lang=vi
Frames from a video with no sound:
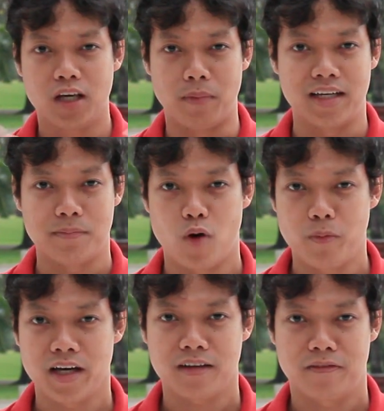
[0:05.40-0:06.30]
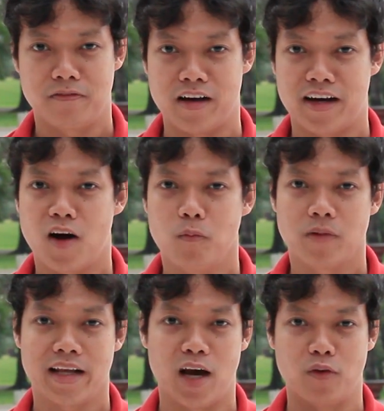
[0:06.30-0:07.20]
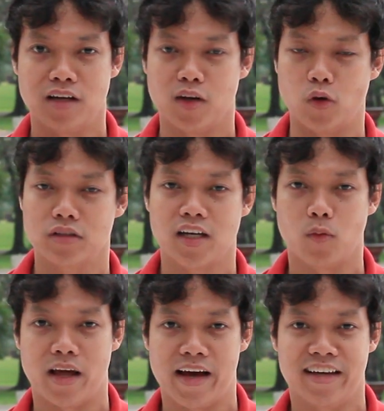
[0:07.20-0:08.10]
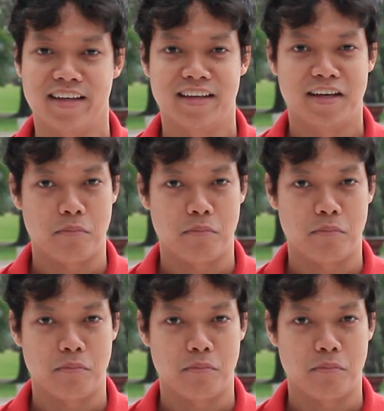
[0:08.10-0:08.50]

nhiên bạn gặp một ông khách và không thể nào nhớ nổi tên ông là ai.